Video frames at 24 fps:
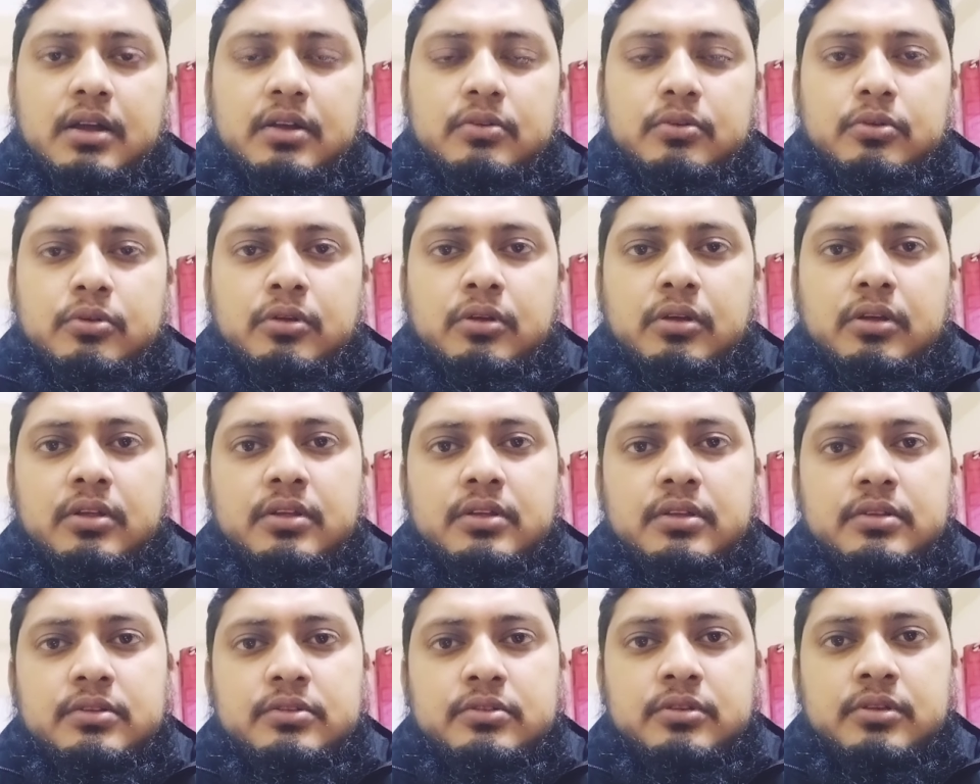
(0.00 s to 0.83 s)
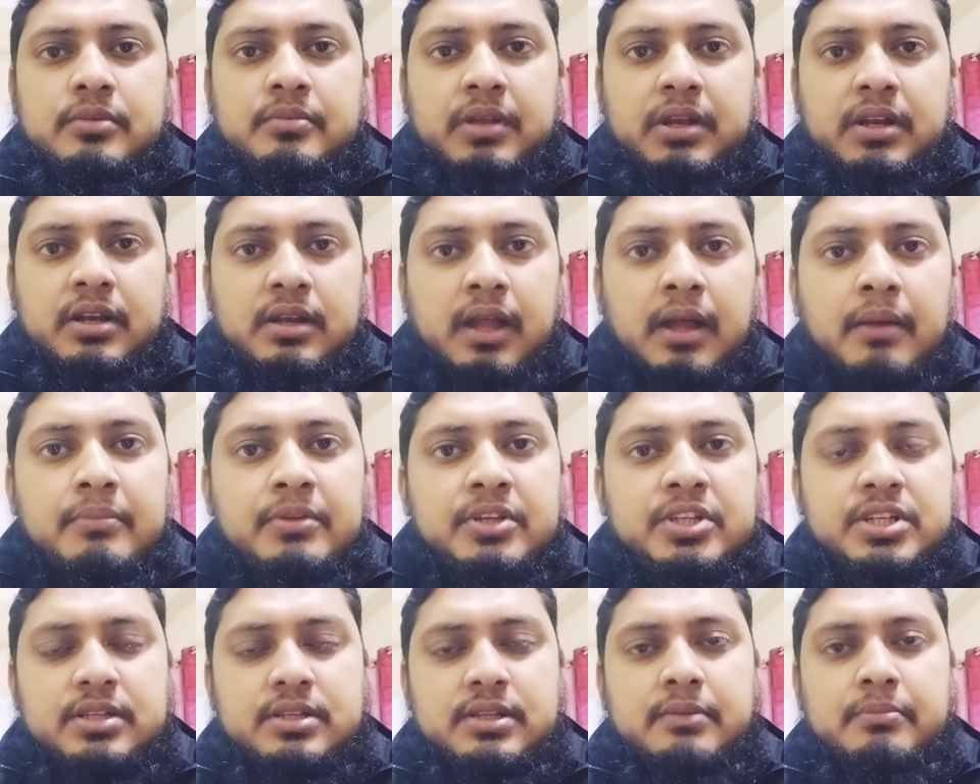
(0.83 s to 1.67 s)
কোনো মানে
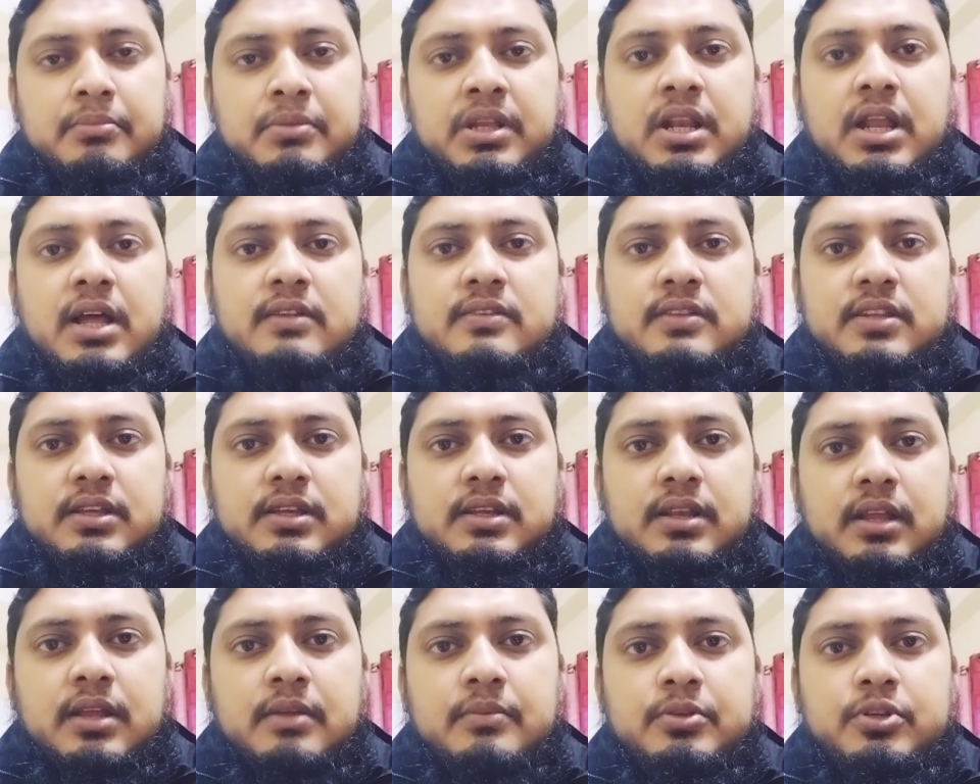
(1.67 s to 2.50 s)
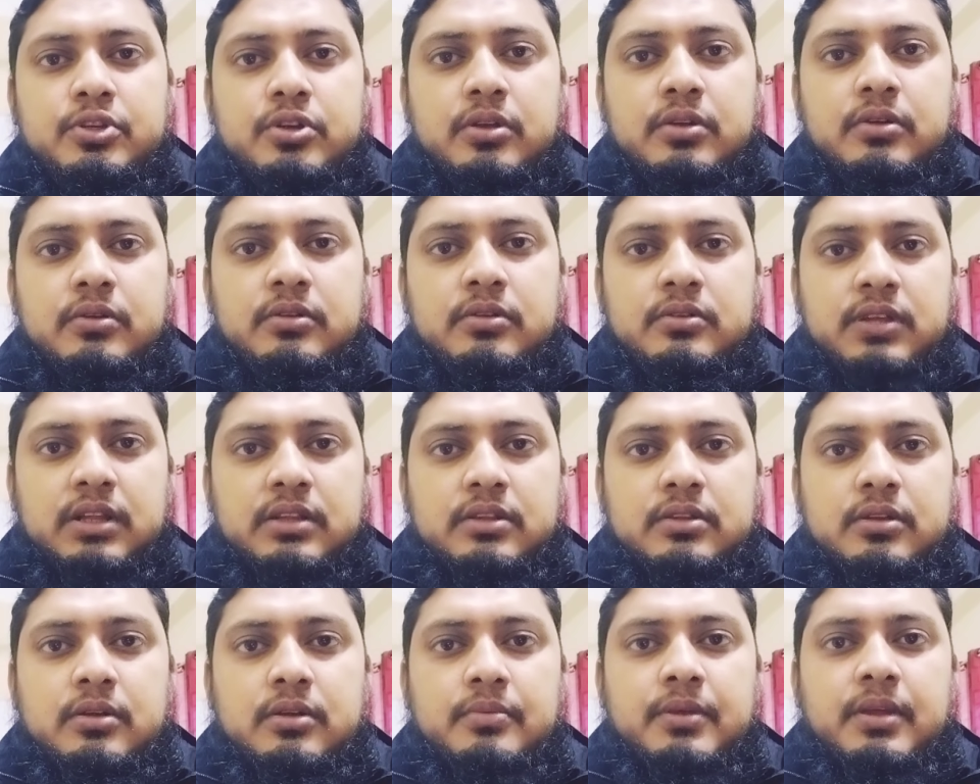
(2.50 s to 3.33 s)
নামের সাথে মিল আছে কিনা এই বিষয়গুলো
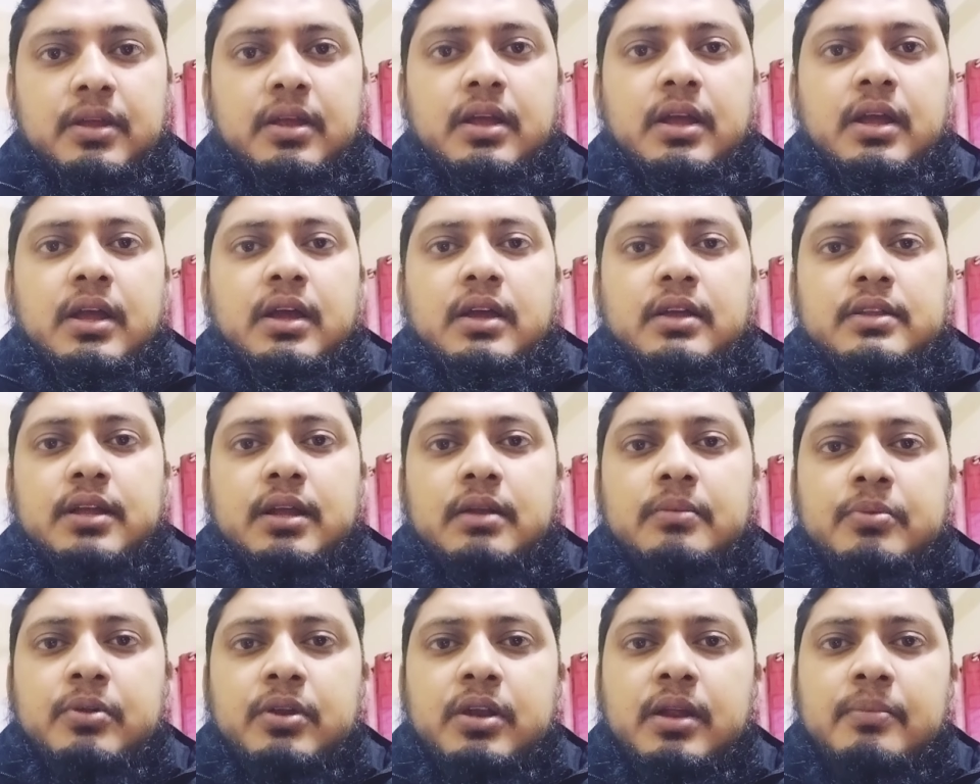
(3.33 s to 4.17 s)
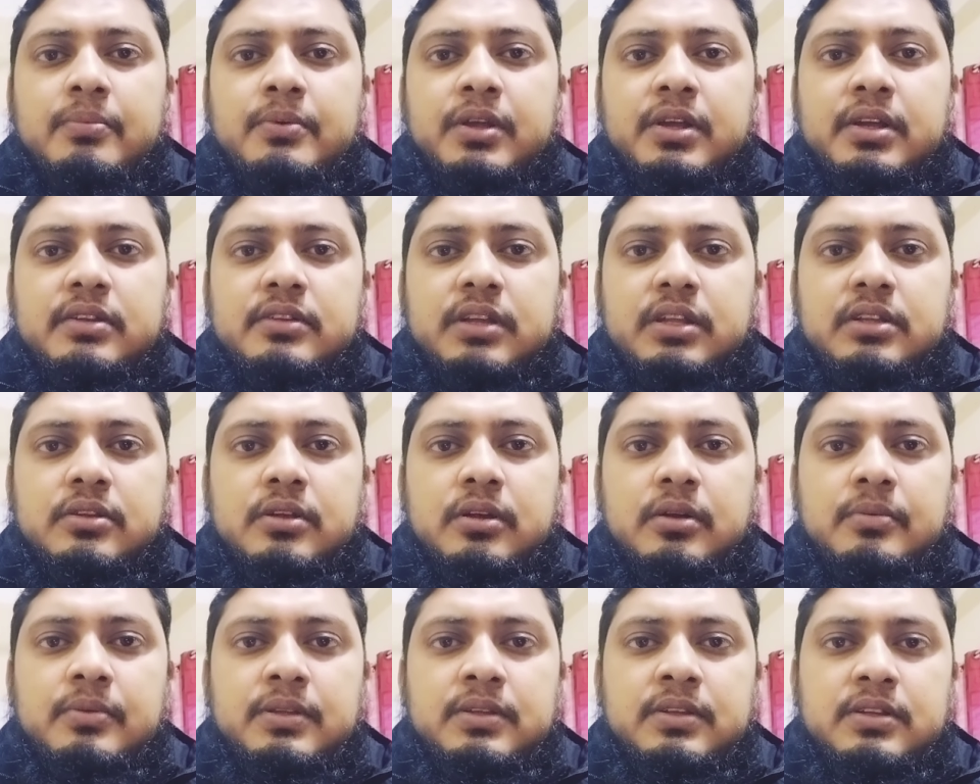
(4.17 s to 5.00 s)
জানতে হবে তারপরে আপনাকে জানতে
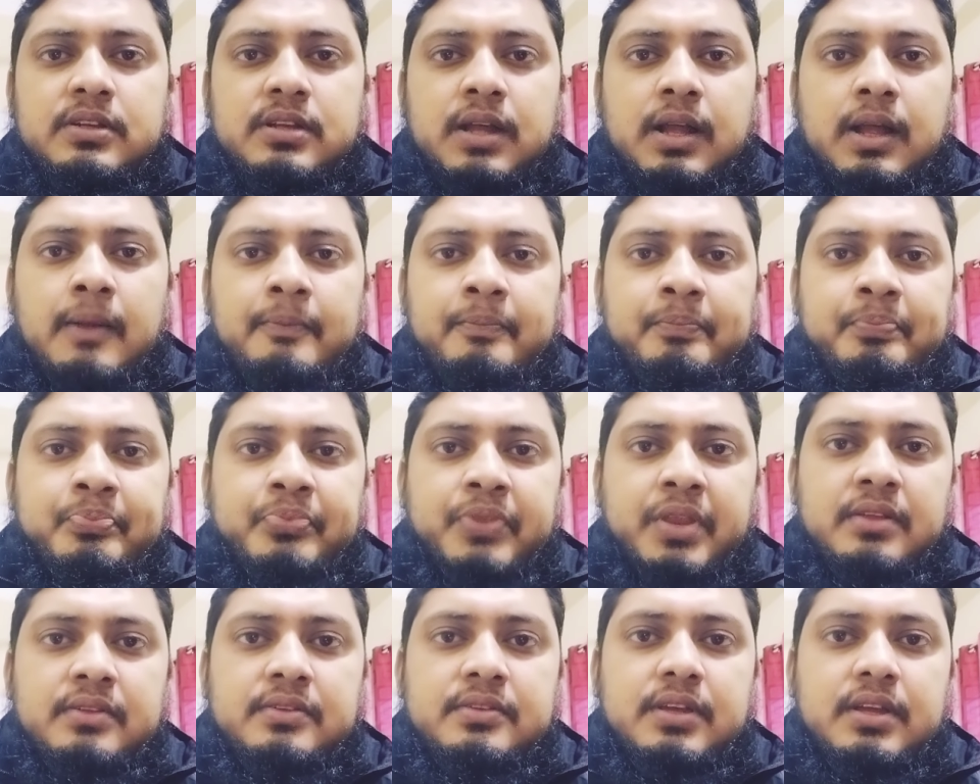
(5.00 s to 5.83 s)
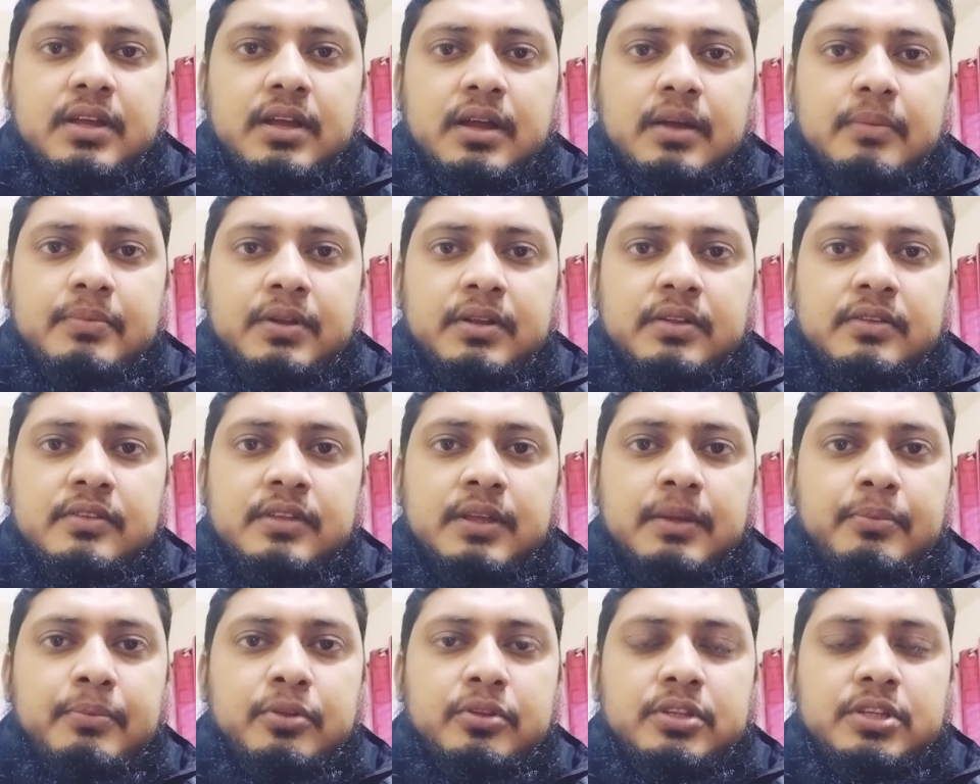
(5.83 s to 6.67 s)
হবে যেটা যে আপনার যে
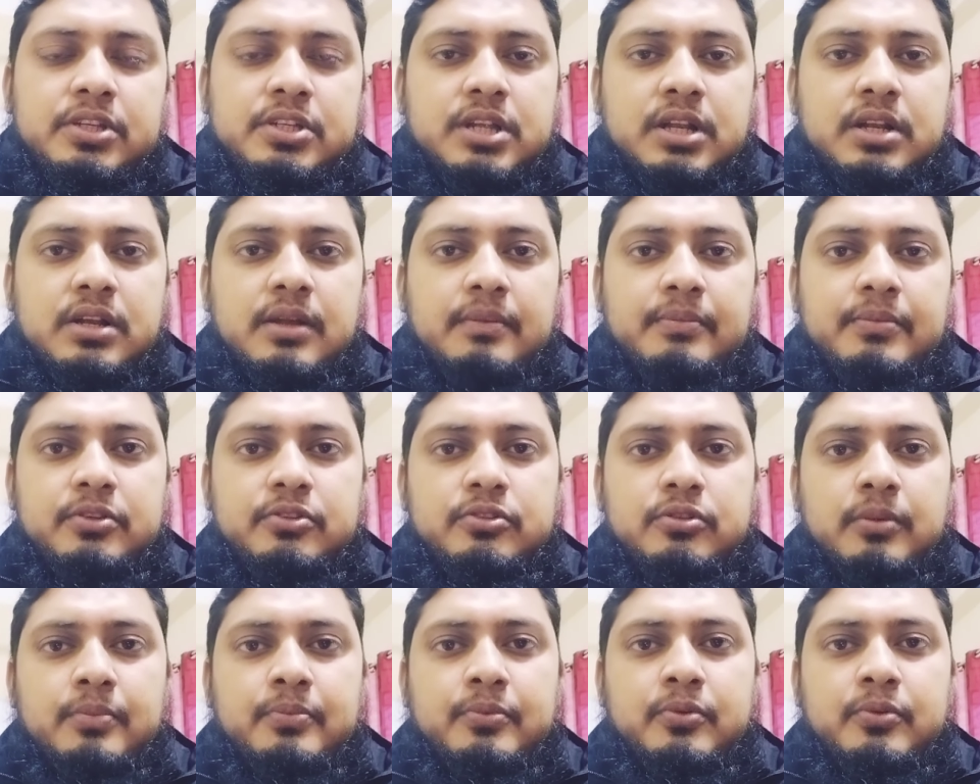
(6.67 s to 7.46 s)
প্রতিষ্ঠানে আপনি জব